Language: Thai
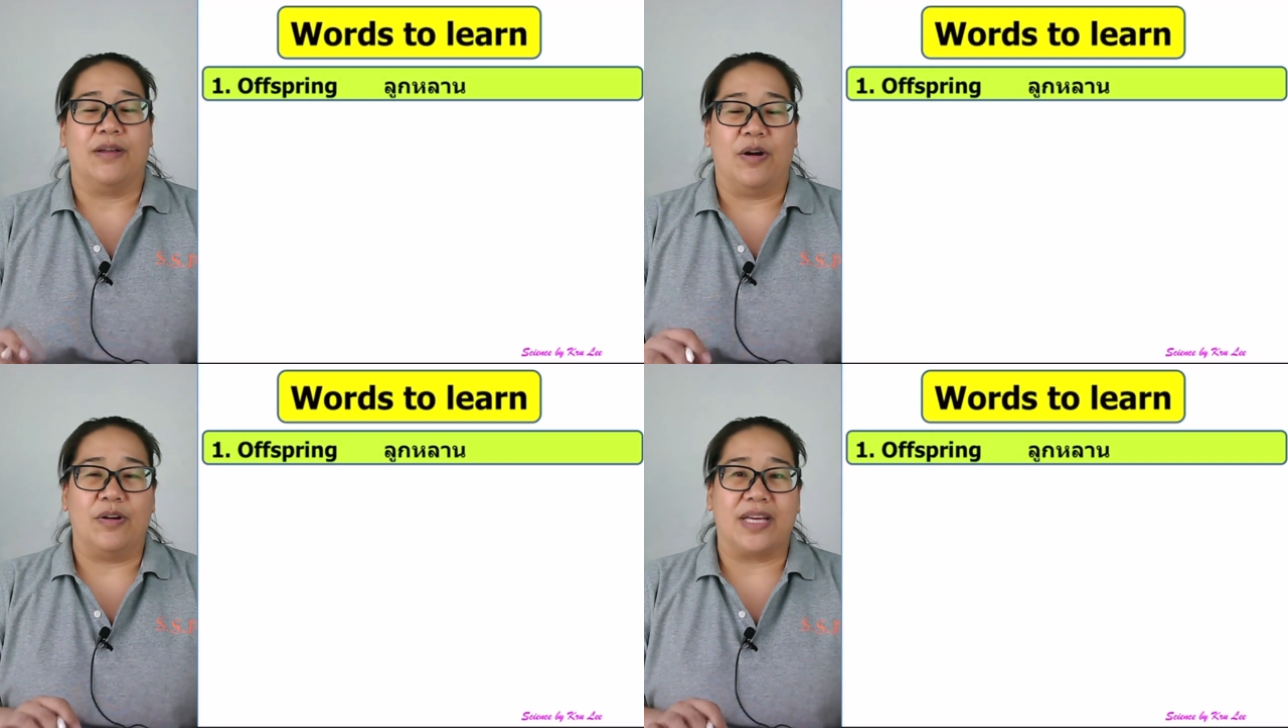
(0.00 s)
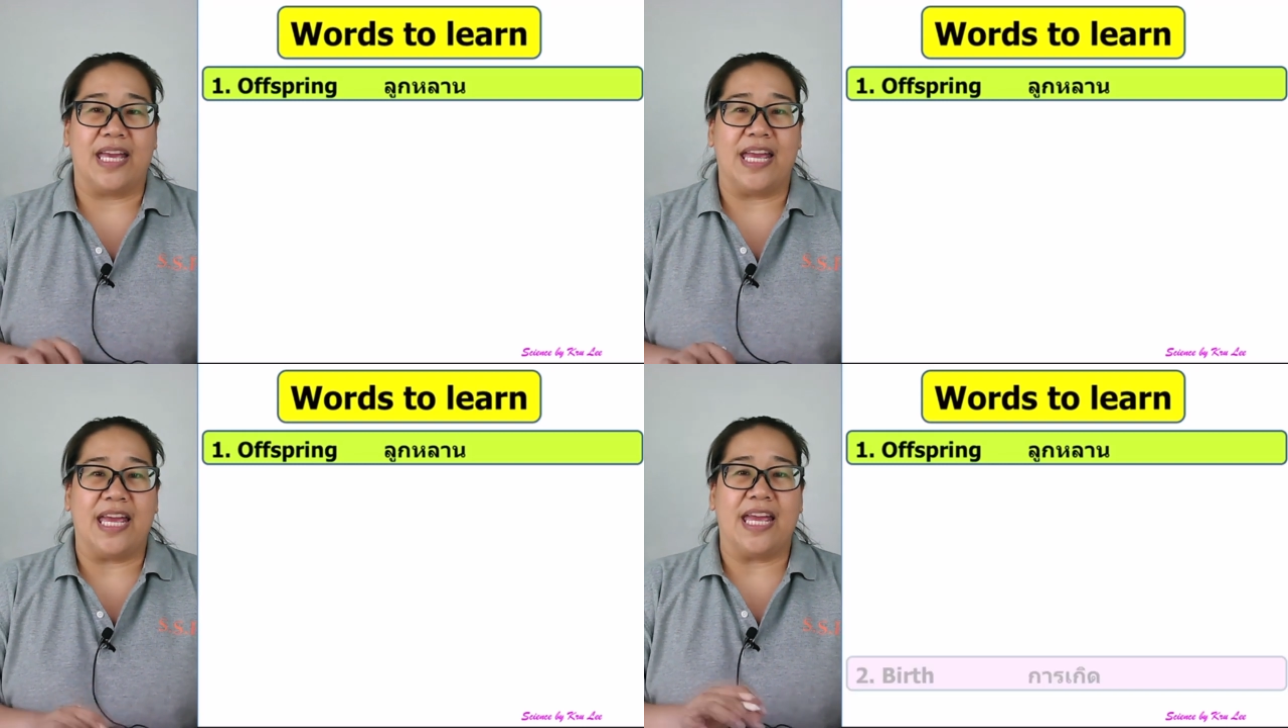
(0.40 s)
โอเค
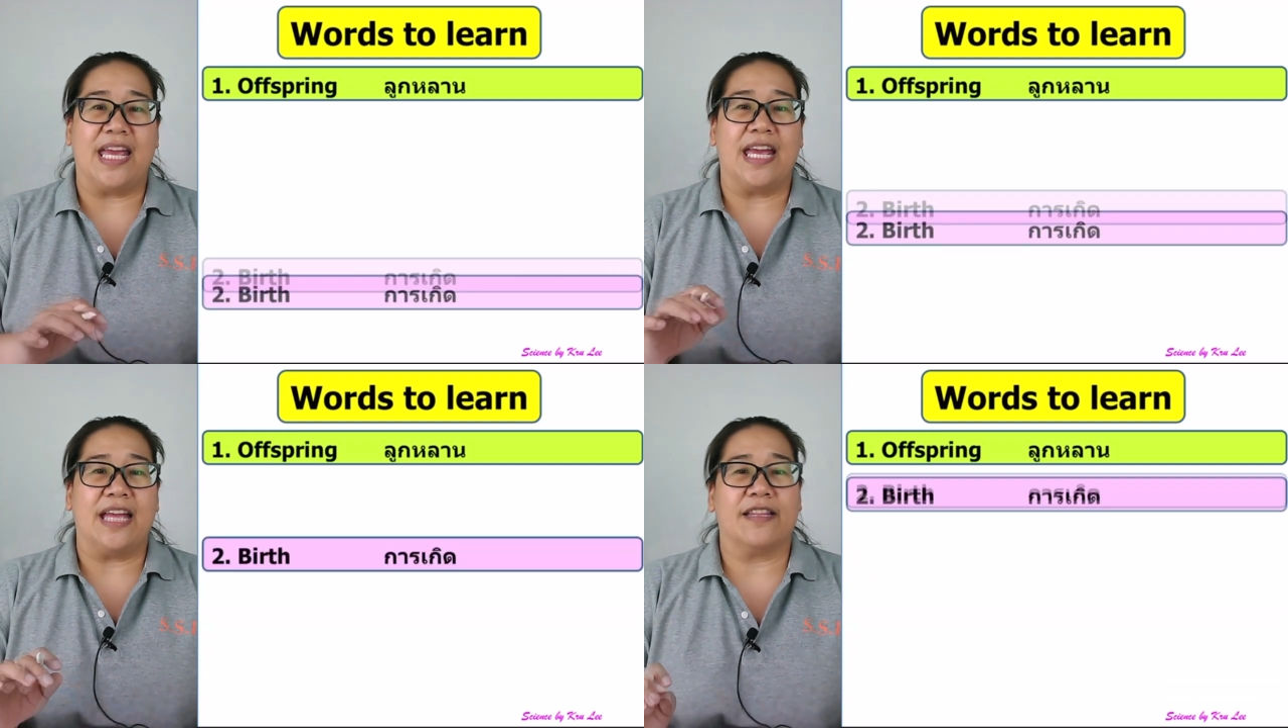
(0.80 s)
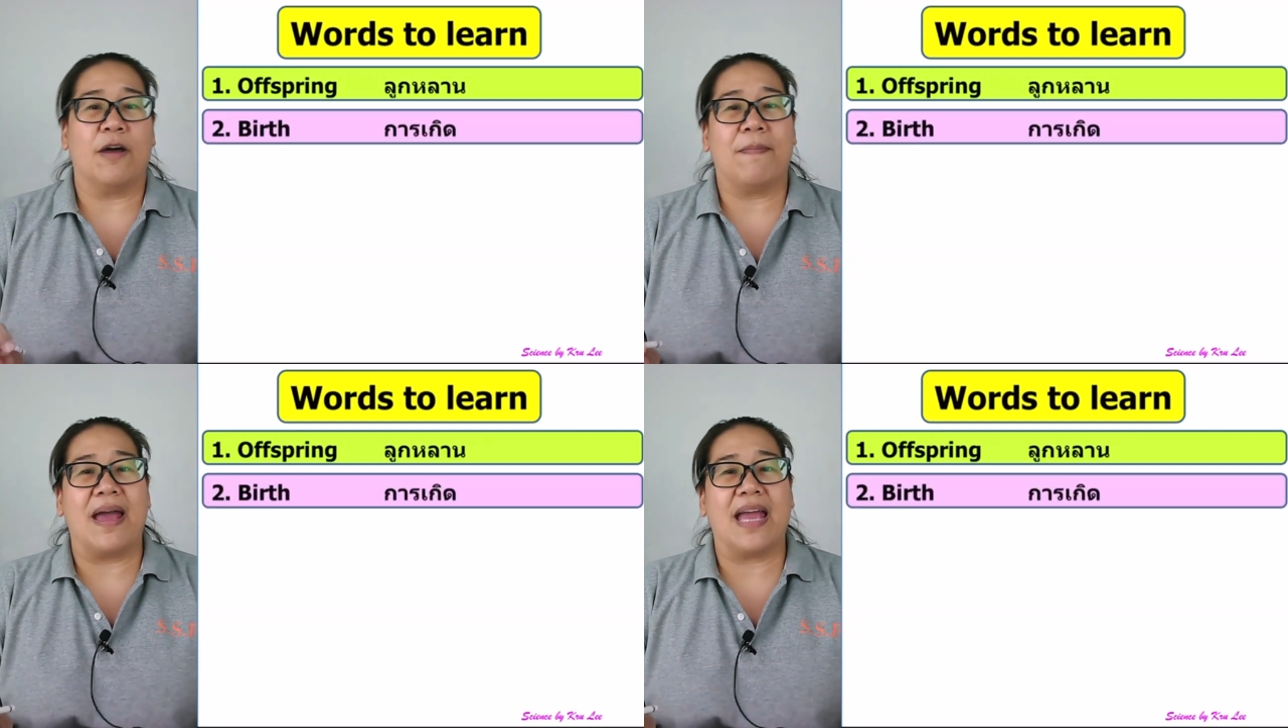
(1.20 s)
ต่
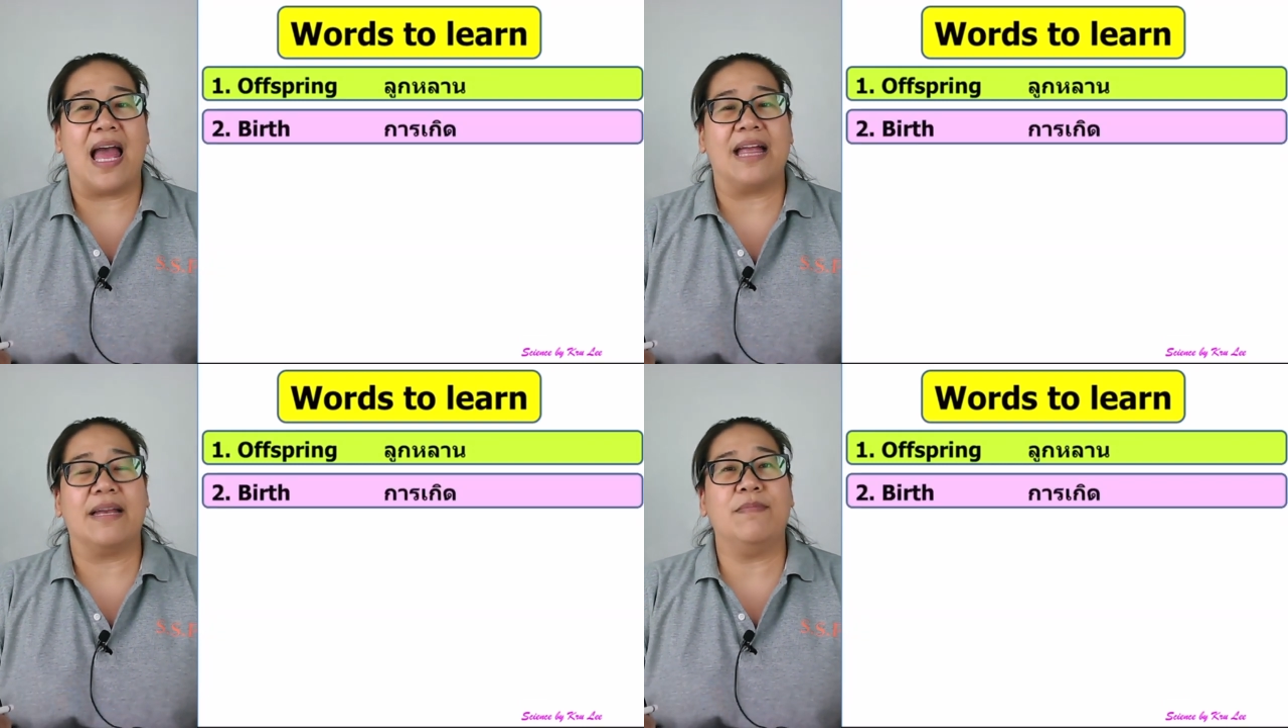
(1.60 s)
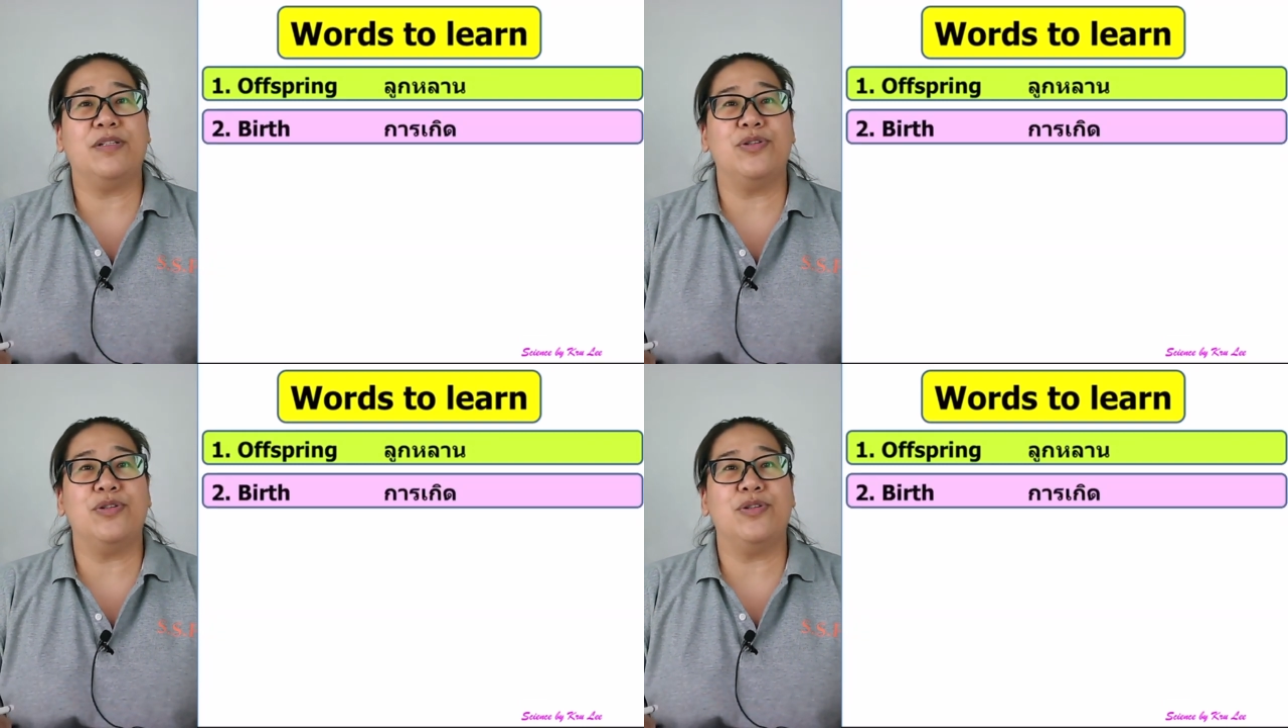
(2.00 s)
อไปค่ะ number